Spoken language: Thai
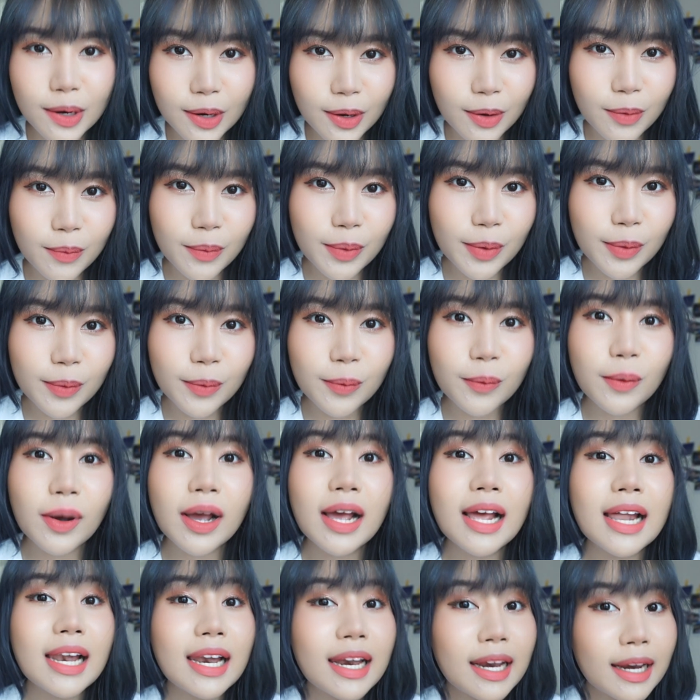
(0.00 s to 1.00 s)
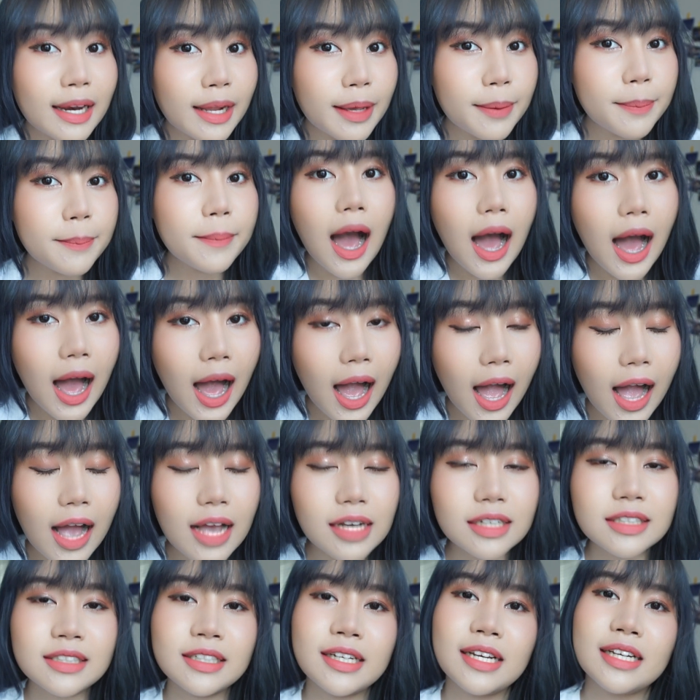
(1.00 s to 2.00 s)
รีวิวลิป
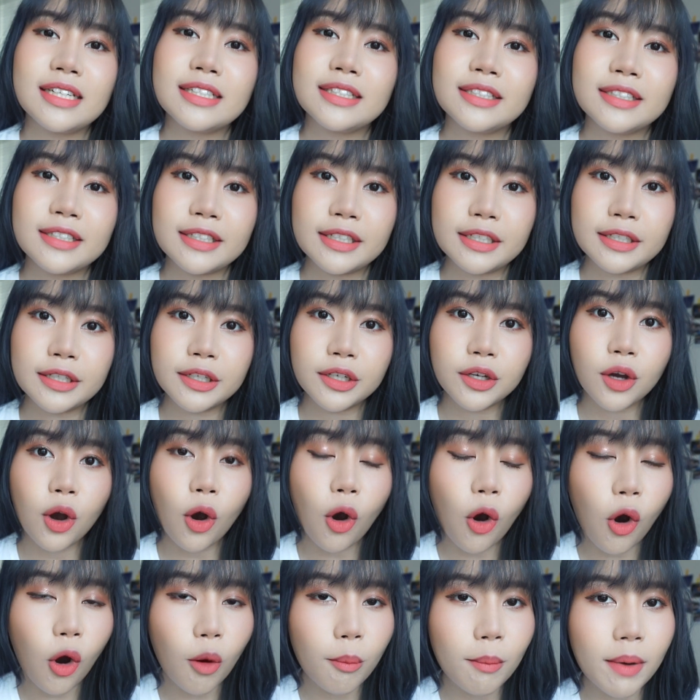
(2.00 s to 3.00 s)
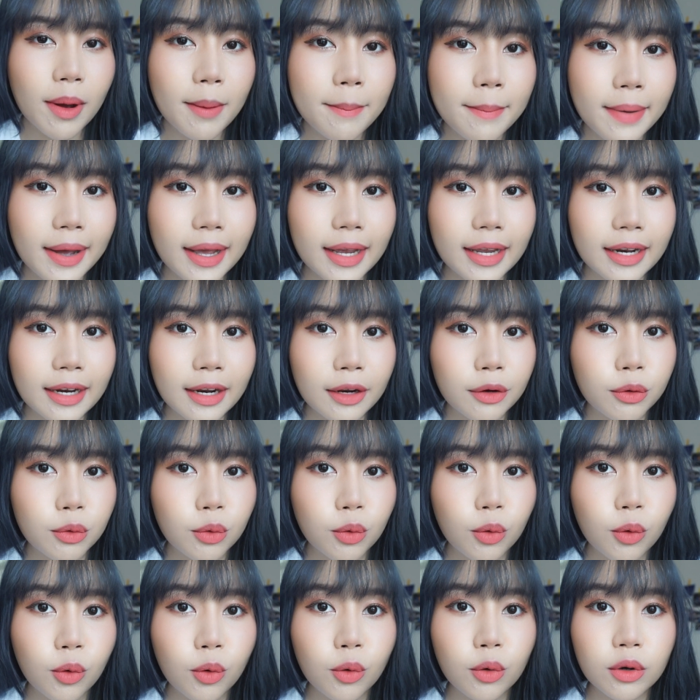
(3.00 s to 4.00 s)
5 เฉดสีที่ออกมาใหม่นะ
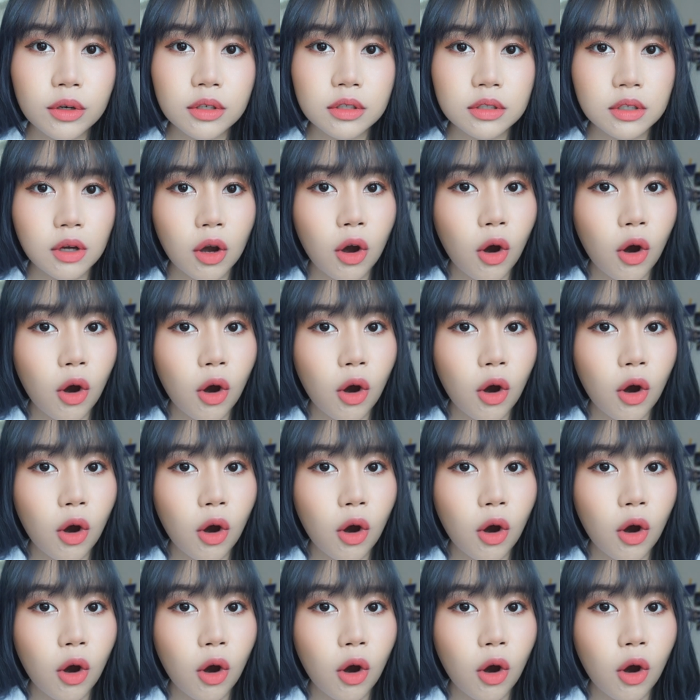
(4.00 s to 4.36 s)
ทุกคน